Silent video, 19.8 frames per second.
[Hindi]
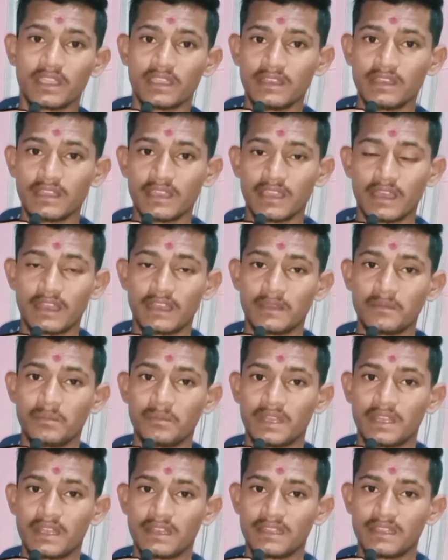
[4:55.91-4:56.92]
केले खाना है
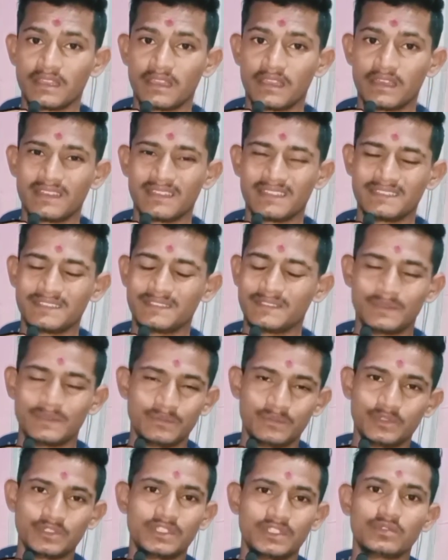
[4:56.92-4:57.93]
बनाने
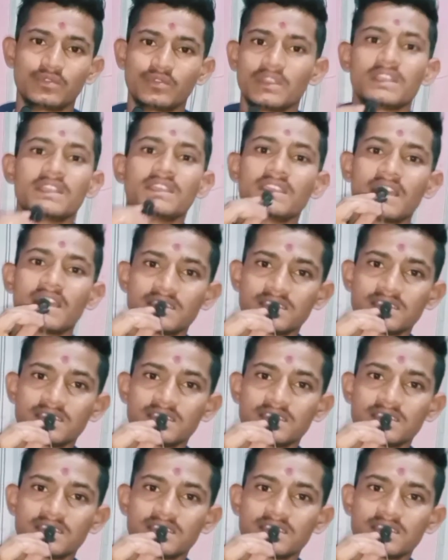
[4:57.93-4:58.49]
खाना मुझे तो ये नहीं